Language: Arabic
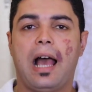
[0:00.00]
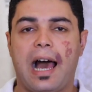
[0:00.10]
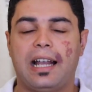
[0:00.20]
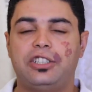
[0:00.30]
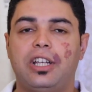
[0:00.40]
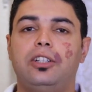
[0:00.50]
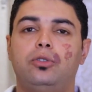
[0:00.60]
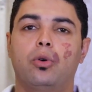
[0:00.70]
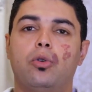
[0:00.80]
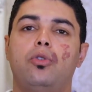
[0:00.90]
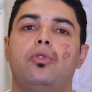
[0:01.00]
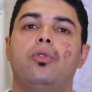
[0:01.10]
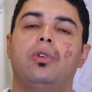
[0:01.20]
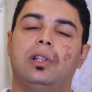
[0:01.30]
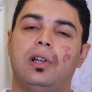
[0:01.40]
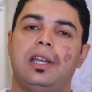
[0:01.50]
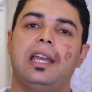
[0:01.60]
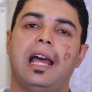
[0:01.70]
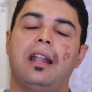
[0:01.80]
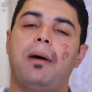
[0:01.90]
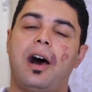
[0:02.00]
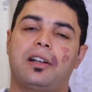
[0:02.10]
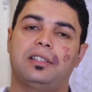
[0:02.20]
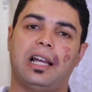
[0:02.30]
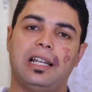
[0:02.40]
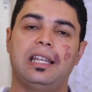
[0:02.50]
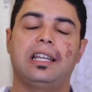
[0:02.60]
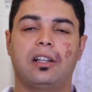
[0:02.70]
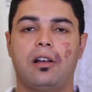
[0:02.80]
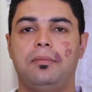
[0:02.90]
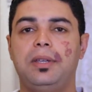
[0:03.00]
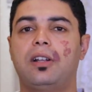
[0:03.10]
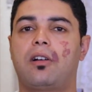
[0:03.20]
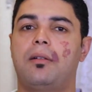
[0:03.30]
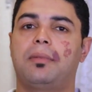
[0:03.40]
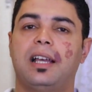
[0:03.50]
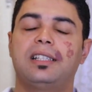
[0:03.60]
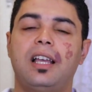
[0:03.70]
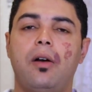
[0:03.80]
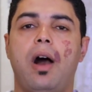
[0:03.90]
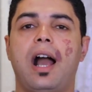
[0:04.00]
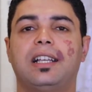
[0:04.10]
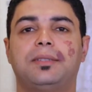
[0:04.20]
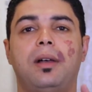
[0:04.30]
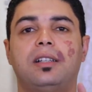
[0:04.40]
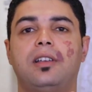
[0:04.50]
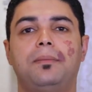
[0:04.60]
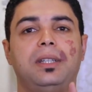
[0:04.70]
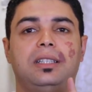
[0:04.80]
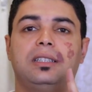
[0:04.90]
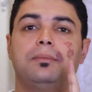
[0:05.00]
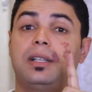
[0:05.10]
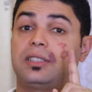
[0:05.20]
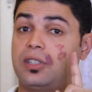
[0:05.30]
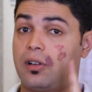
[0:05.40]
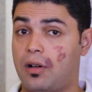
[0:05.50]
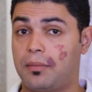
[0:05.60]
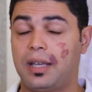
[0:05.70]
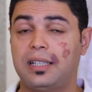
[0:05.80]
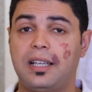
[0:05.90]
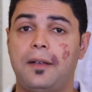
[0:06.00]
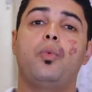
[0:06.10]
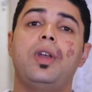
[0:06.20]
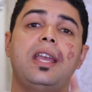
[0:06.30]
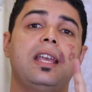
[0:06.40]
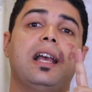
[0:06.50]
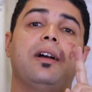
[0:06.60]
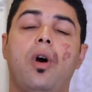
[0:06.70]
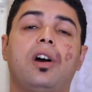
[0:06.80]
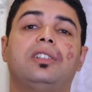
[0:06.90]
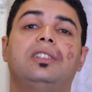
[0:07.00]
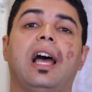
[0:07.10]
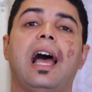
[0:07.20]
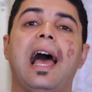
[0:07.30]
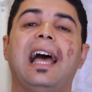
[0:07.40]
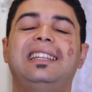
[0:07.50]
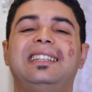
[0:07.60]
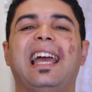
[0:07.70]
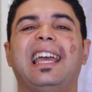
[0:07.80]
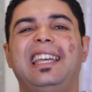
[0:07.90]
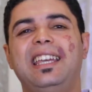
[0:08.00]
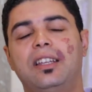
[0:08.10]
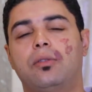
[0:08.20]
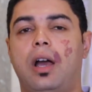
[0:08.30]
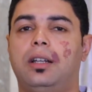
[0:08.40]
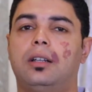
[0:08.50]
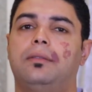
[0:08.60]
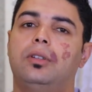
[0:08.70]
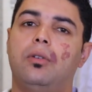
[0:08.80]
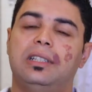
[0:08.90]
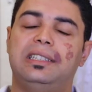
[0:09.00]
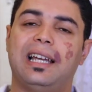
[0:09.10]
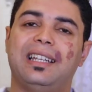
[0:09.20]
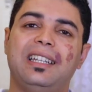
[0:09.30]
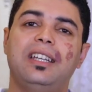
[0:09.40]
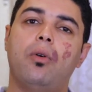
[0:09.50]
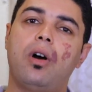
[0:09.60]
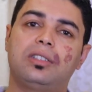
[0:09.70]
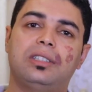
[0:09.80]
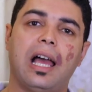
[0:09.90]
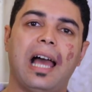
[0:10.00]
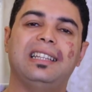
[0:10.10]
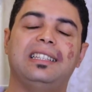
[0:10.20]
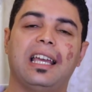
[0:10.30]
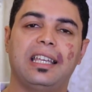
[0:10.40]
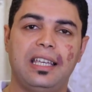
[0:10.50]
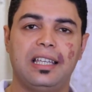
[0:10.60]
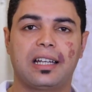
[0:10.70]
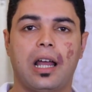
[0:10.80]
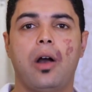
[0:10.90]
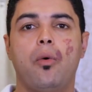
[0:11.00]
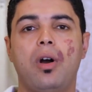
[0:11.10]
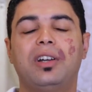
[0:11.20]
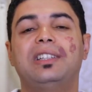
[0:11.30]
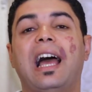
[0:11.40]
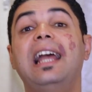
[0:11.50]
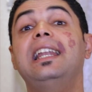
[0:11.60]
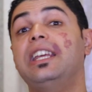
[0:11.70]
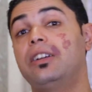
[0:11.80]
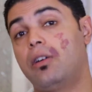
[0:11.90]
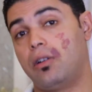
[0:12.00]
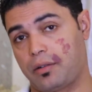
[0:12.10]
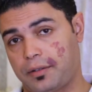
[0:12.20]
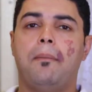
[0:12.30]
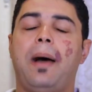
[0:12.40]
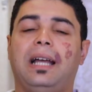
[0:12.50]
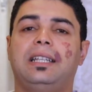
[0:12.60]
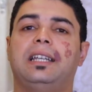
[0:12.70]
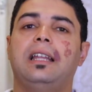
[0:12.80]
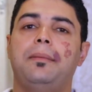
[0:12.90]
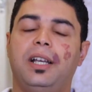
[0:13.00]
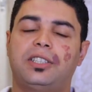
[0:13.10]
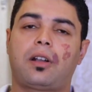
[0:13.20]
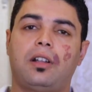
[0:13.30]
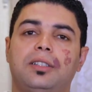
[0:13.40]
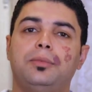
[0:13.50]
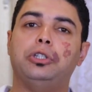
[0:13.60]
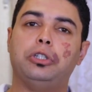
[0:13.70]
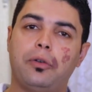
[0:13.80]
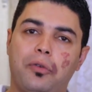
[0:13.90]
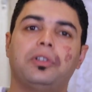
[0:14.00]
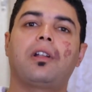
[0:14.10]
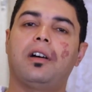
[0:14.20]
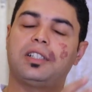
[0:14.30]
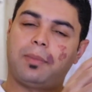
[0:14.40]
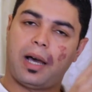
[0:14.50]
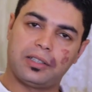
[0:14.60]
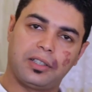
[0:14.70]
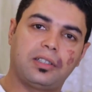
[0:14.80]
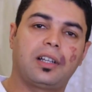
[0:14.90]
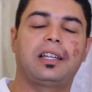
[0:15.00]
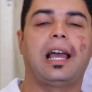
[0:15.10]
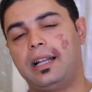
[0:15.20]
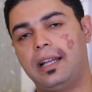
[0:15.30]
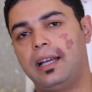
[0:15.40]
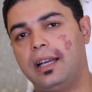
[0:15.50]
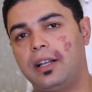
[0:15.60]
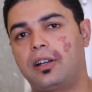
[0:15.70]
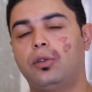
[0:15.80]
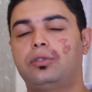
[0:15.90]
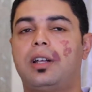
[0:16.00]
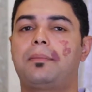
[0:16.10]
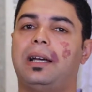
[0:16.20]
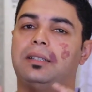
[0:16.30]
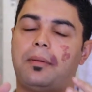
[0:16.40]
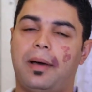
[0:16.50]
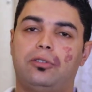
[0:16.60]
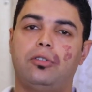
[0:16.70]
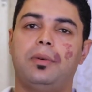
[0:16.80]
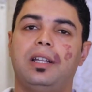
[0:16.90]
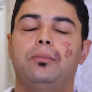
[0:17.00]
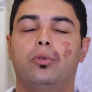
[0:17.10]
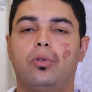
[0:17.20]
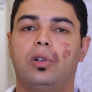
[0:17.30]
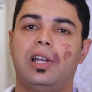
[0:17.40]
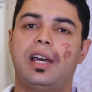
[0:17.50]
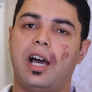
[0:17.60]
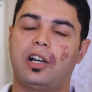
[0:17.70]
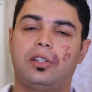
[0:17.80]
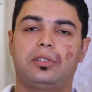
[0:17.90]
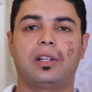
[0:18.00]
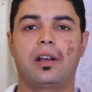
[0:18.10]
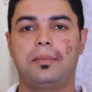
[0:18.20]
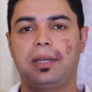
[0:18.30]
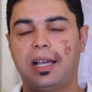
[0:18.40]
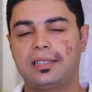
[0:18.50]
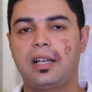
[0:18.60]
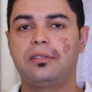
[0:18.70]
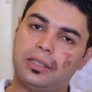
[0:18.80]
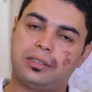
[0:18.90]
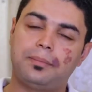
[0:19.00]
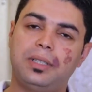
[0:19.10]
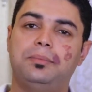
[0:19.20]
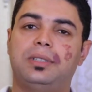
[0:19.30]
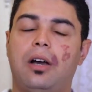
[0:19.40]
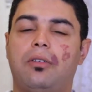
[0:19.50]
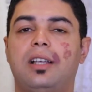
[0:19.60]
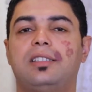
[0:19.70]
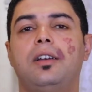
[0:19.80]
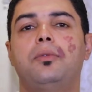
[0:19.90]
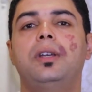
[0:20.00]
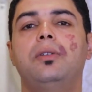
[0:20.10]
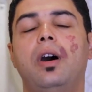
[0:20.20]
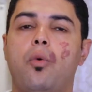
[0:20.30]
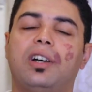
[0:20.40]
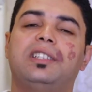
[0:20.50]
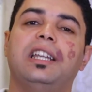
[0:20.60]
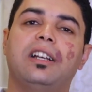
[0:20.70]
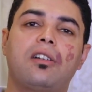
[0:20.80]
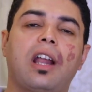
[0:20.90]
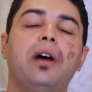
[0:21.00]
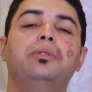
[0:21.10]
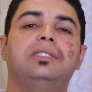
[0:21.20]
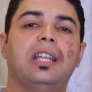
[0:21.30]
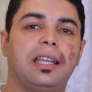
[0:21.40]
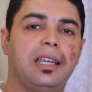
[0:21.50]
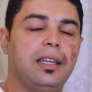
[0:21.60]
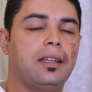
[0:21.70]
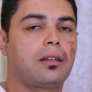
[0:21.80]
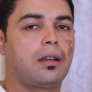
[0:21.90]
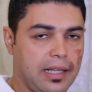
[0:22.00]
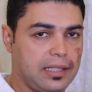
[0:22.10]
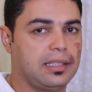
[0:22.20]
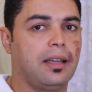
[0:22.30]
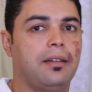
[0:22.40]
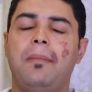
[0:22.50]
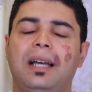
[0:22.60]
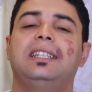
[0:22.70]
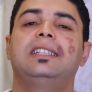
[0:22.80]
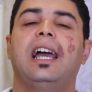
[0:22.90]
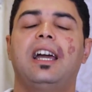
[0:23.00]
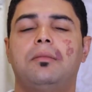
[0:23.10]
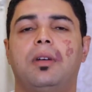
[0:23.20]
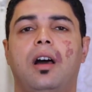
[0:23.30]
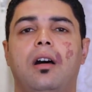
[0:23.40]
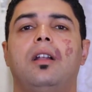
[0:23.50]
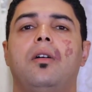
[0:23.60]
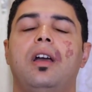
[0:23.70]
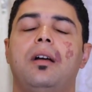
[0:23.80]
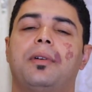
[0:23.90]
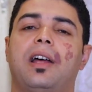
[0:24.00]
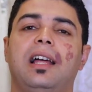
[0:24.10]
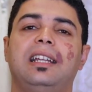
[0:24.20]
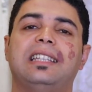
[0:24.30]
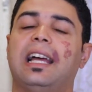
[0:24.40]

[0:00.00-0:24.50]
علشان تقول له والله انا بعرض عليك الاي بي رقم كذا وحاجه اسمها سب نت ماسك رقم كذا ووقت التأجير وهنعرف دلوقتي يعني ايه وقت التأجير او وقت الإيجار بعد كده بيحصل رد من التليفون الخاص بحضرتك على الراوتر بعد ما بعت له البيانات بيقول له والله انا اخترت الاي بي كذا والسبنت بتاعه كذا ووقت الإيجار او التأجير كذا بعد كده آخر مرحلة وهي مرحلة